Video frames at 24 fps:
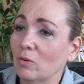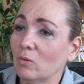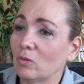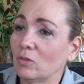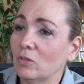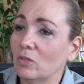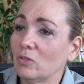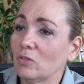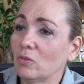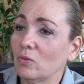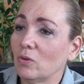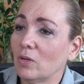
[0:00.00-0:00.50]
ha
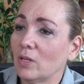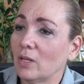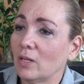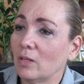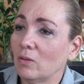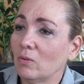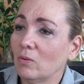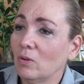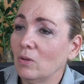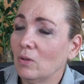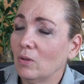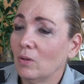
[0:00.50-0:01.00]

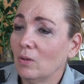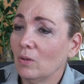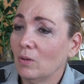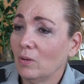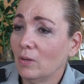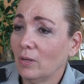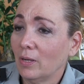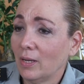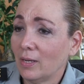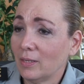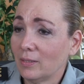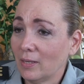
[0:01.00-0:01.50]
condicionado
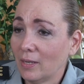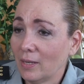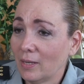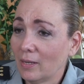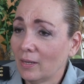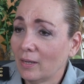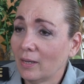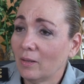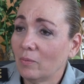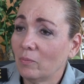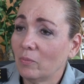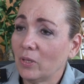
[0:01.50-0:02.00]
que se
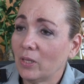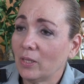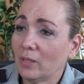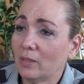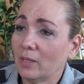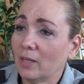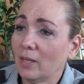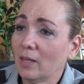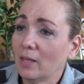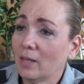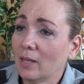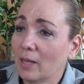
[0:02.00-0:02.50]

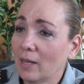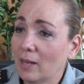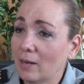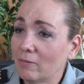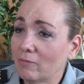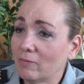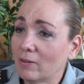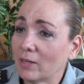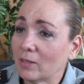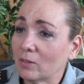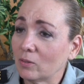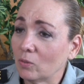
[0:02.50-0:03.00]
incremente
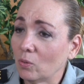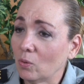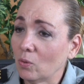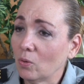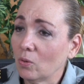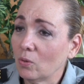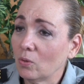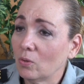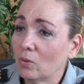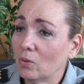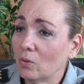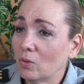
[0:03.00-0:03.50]
el
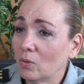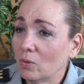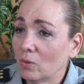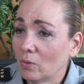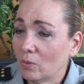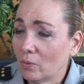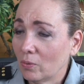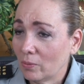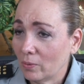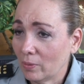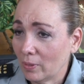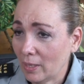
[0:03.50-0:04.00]
factor
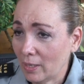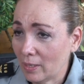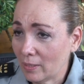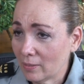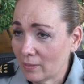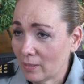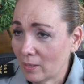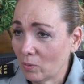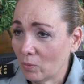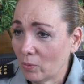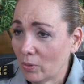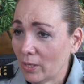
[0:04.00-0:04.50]
de
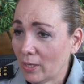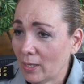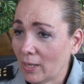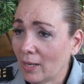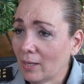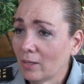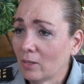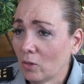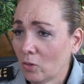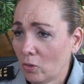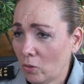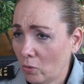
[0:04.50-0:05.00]

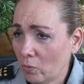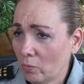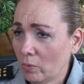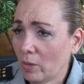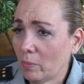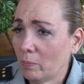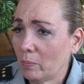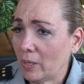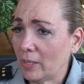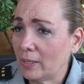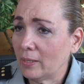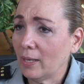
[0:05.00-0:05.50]
inseguridad y
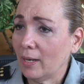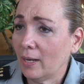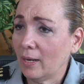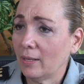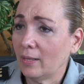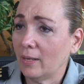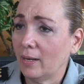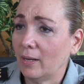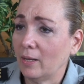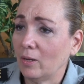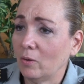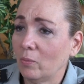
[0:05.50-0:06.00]
obviamente
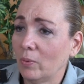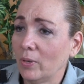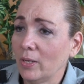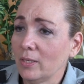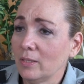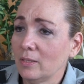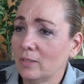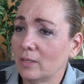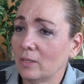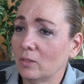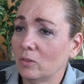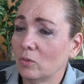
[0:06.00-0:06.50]
la
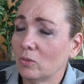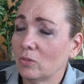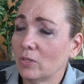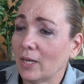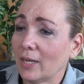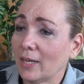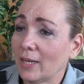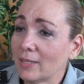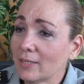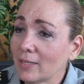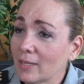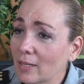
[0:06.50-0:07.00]
delincuencia. Entonces,
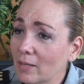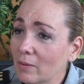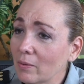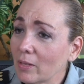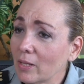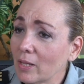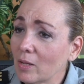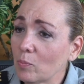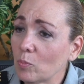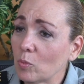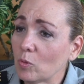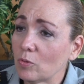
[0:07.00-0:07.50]
¿a qué se
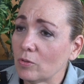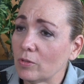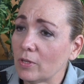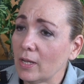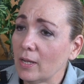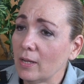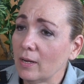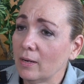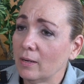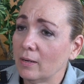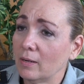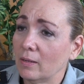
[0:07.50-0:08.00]
debe de
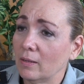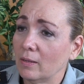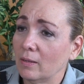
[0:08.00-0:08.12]
apostar?